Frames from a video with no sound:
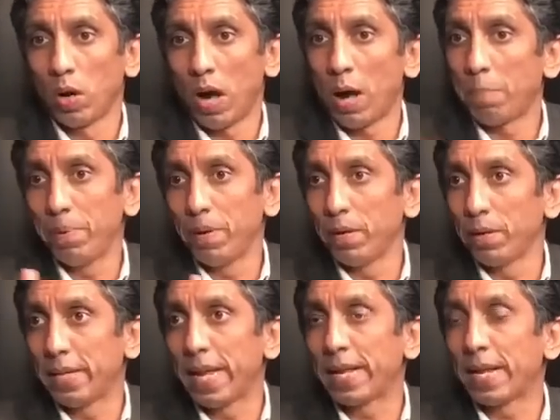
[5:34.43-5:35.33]
अब
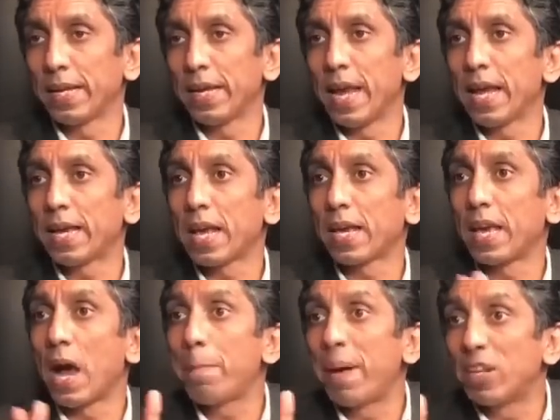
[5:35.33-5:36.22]
देखना यह है कि
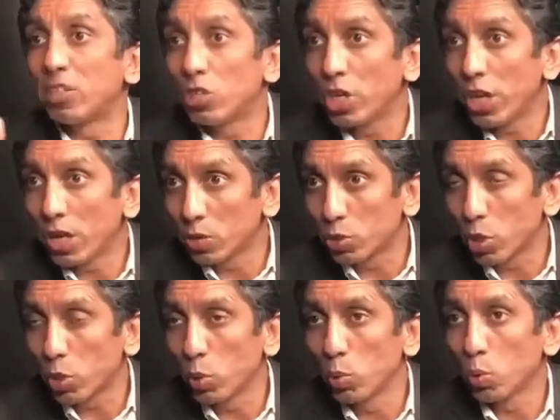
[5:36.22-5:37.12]
क्या बेंच
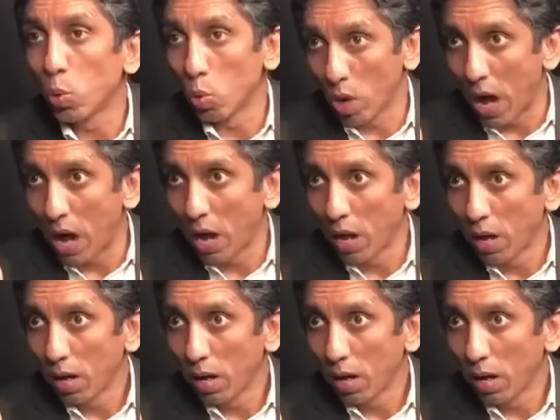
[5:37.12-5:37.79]
रिकॉन्स्टिट्यूट होगा